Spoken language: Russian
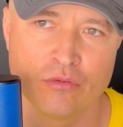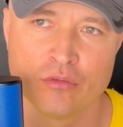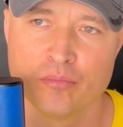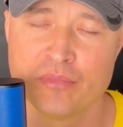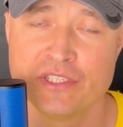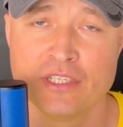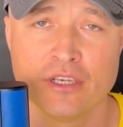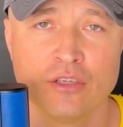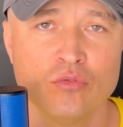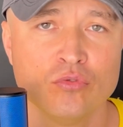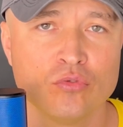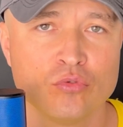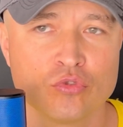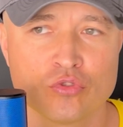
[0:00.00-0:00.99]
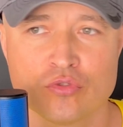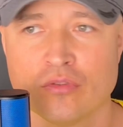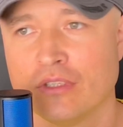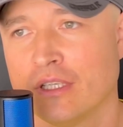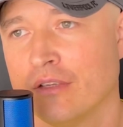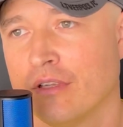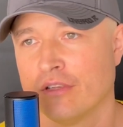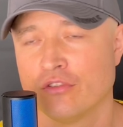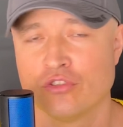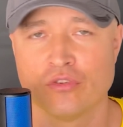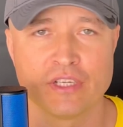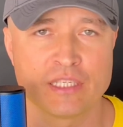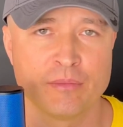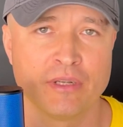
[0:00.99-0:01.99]
Он психанул, ушел и говорит,
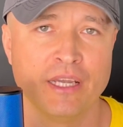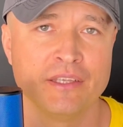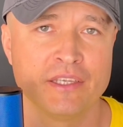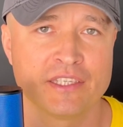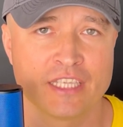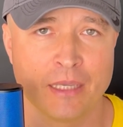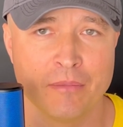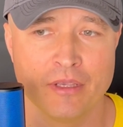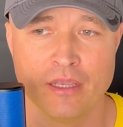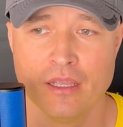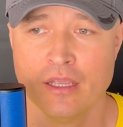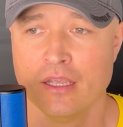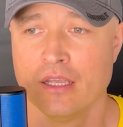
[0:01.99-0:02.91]
все, разбирайтесь сами.